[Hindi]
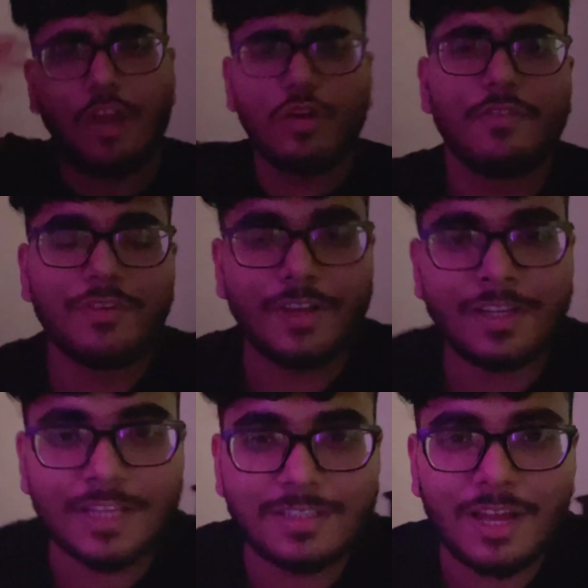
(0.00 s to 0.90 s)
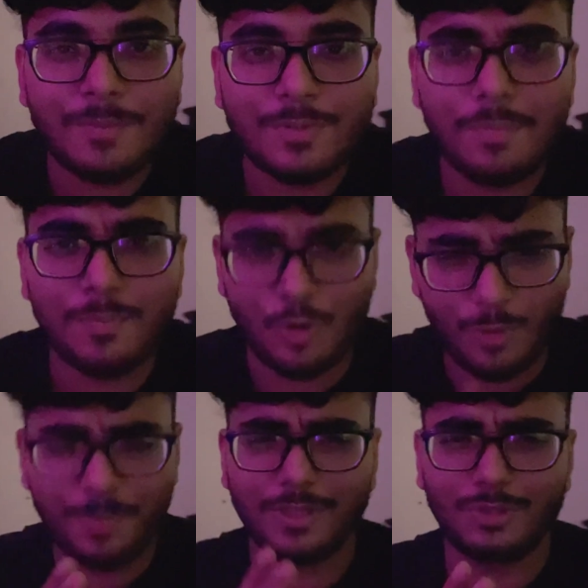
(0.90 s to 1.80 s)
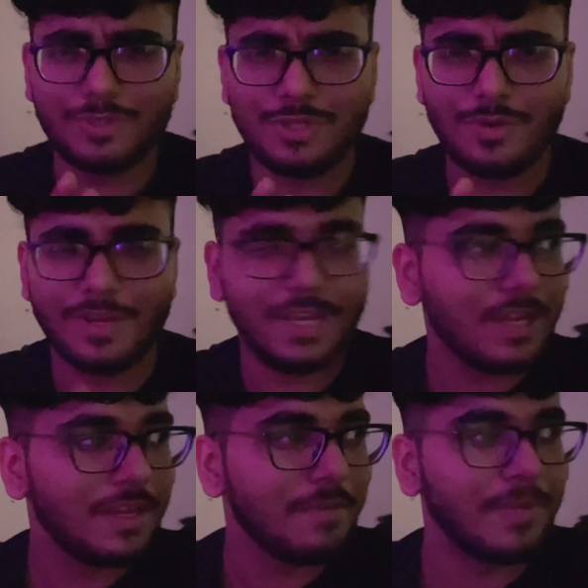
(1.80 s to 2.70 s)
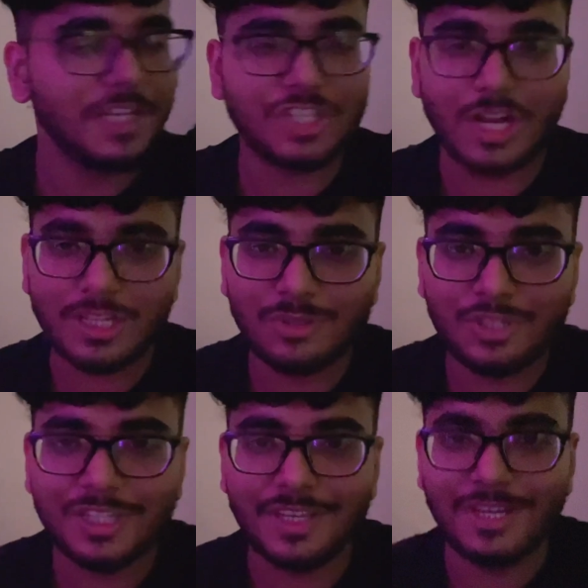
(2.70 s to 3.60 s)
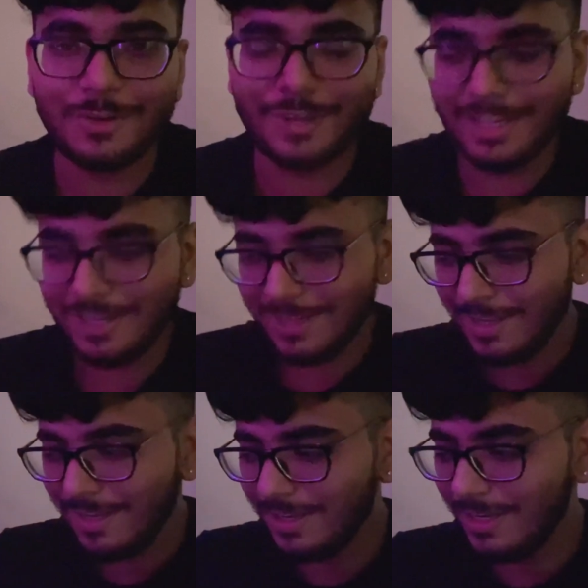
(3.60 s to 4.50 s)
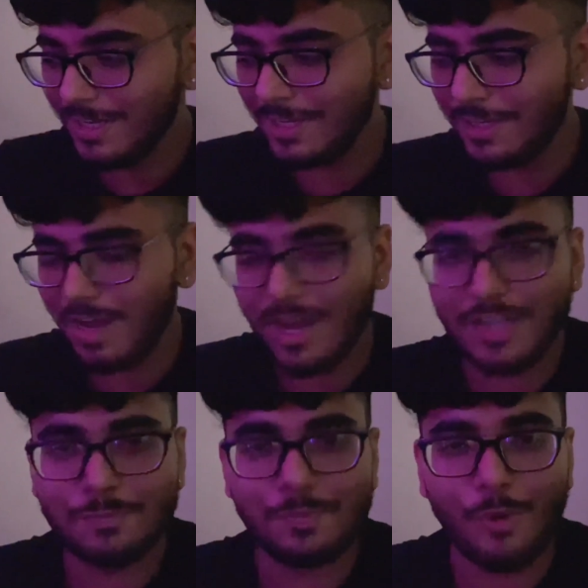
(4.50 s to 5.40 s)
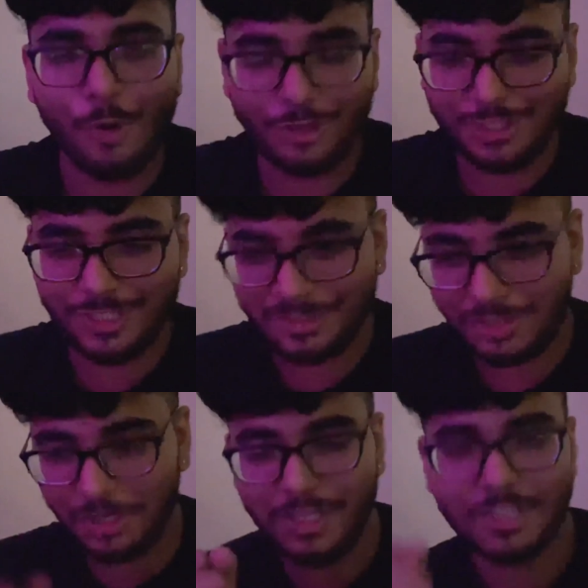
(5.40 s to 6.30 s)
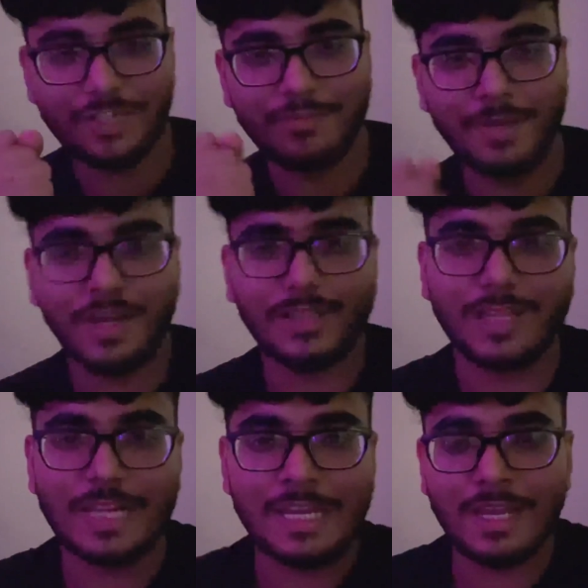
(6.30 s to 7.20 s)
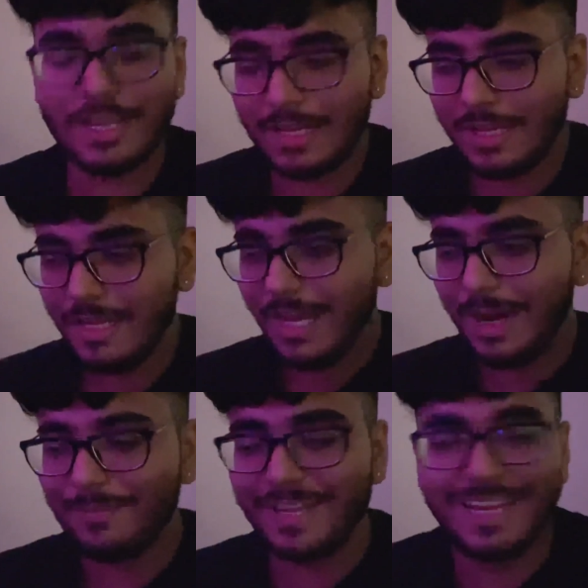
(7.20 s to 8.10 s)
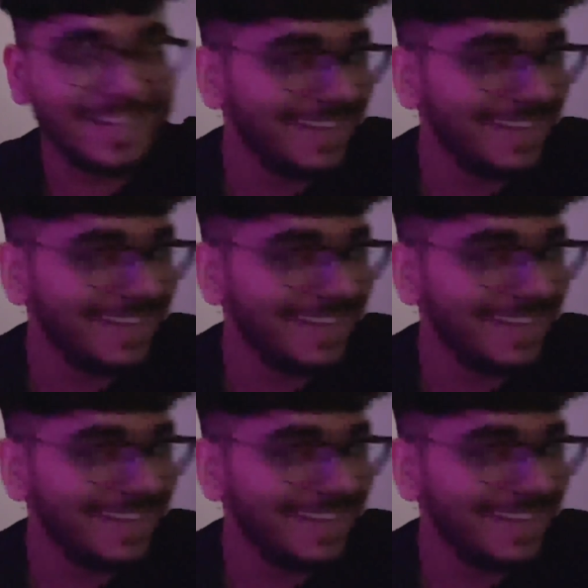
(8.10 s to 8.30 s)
एवरीवन कैसे हैं आप सब होप करता हूँ अच्छे होंगे मेरी शक्ल तो नहीं दिख रही होगी लेकिन आज बहुत ही तगड़ी अचीवमेंट हाथ लगी है हमने